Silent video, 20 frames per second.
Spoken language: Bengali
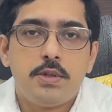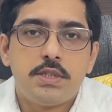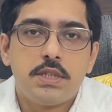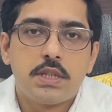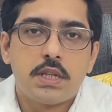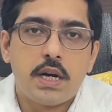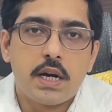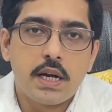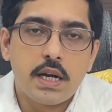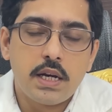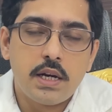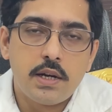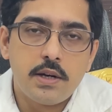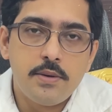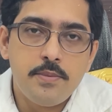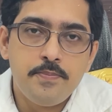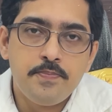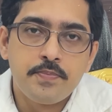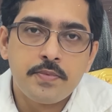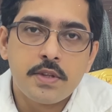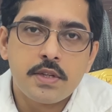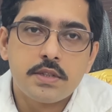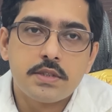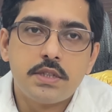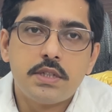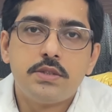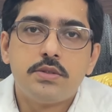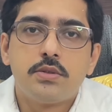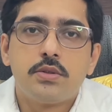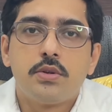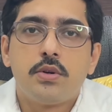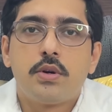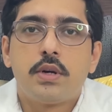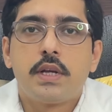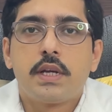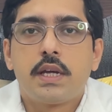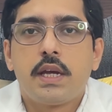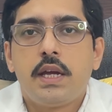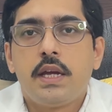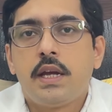বেশি থাকে না সেই জন্য
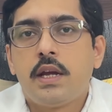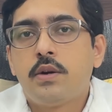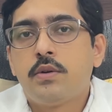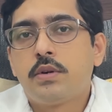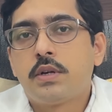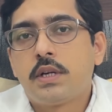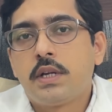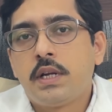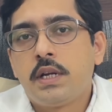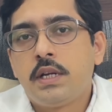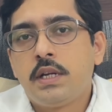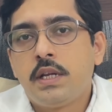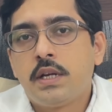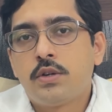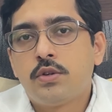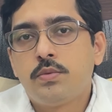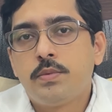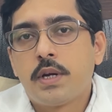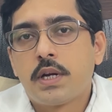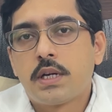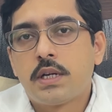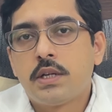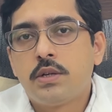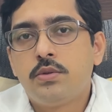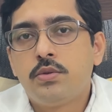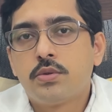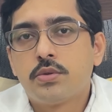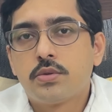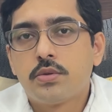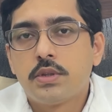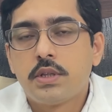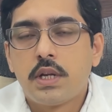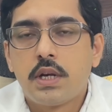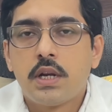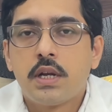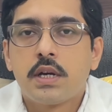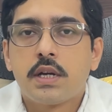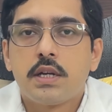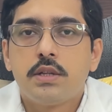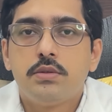অনেকেই এই রোগটি নিয়ে খুব একটি গুরুত্ব দেন
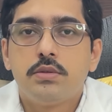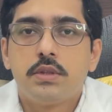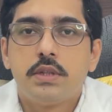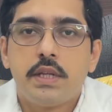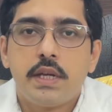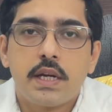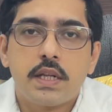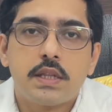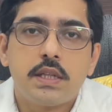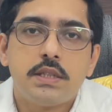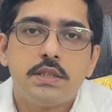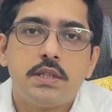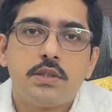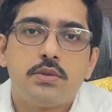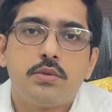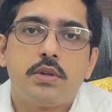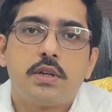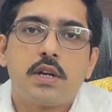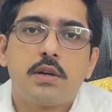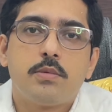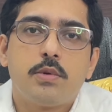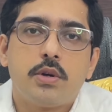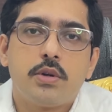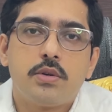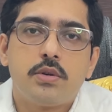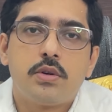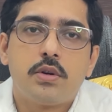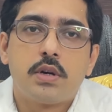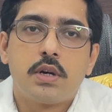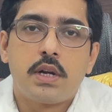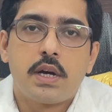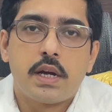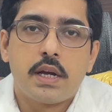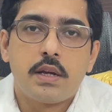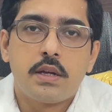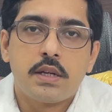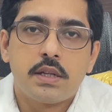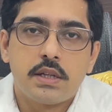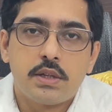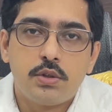না কিন্তু দেখতে যেহেতু অনেকে ভয়ঙ্কর লাগে
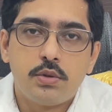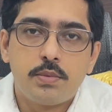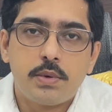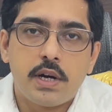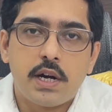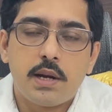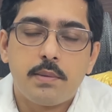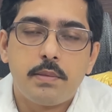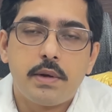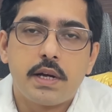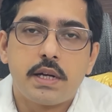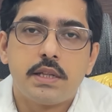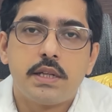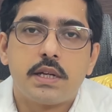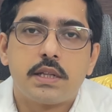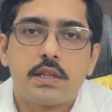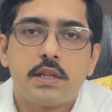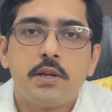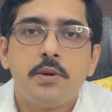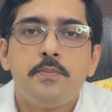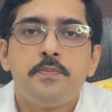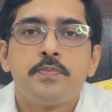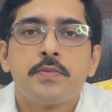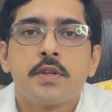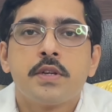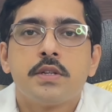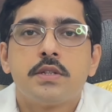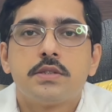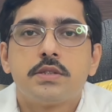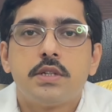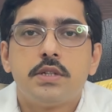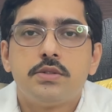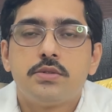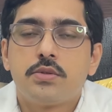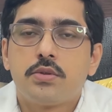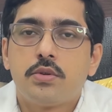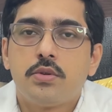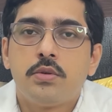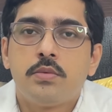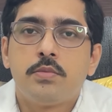খুব খারাপ লাগে দেখতে সেই
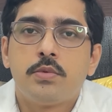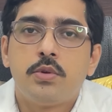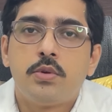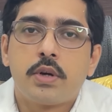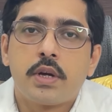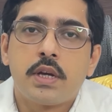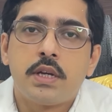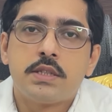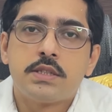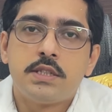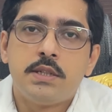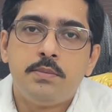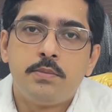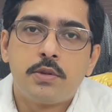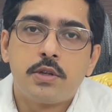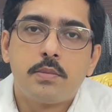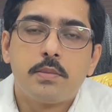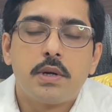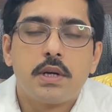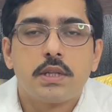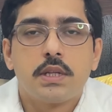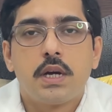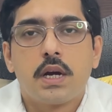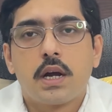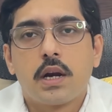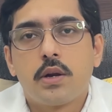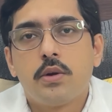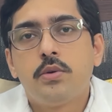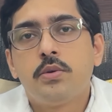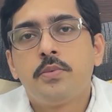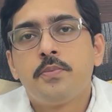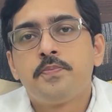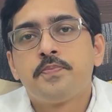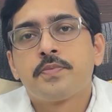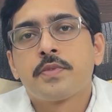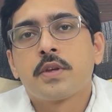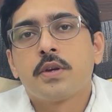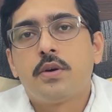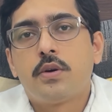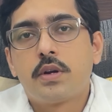জন্য লোকে সিমটম না থাকলেও
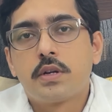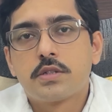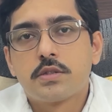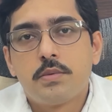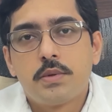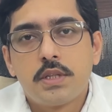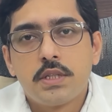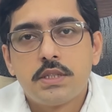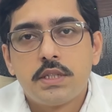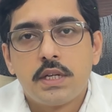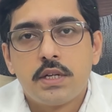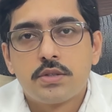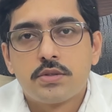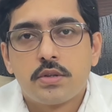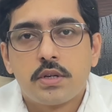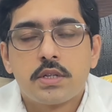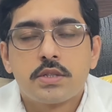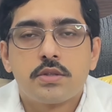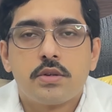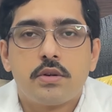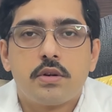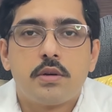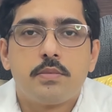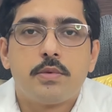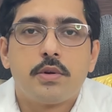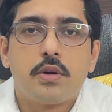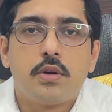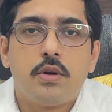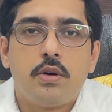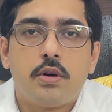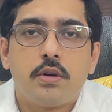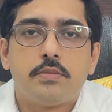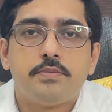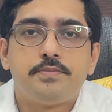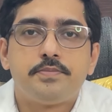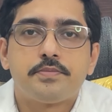অনেক সময়তে চিকিৎসকের শরণাপন্ন হন